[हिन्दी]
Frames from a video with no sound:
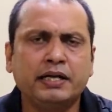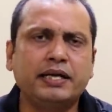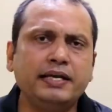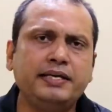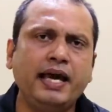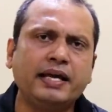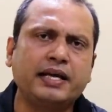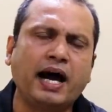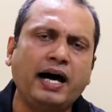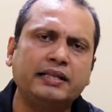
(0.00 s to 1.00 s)
कि यह
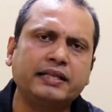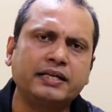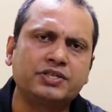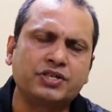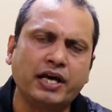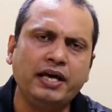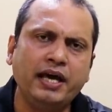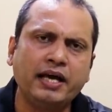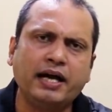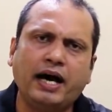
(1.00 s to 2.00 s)
कहां तक सही
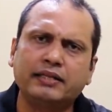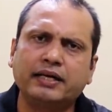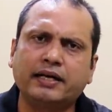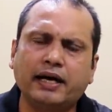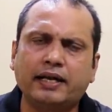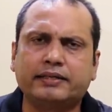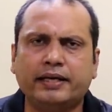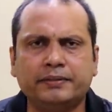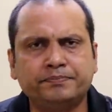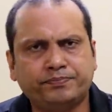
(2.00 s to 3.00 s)
है कहां तक गलत
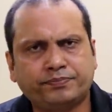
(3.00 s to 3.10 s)
है